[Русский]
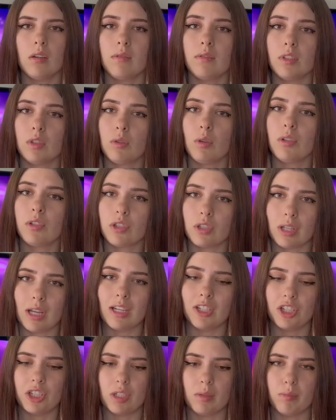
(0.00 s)
Вы
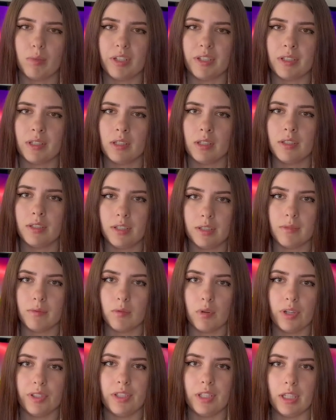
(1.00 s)
точно ошиблись.
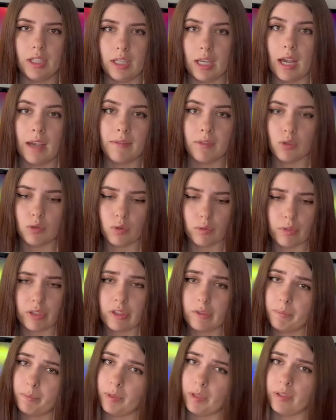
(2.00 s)
Сегодня я вижу
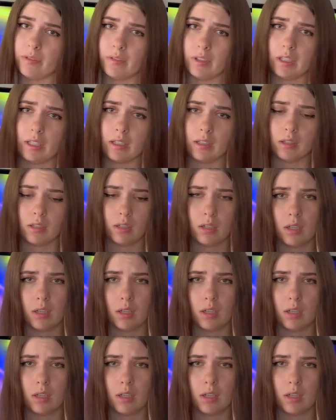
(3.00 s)
вас впервые.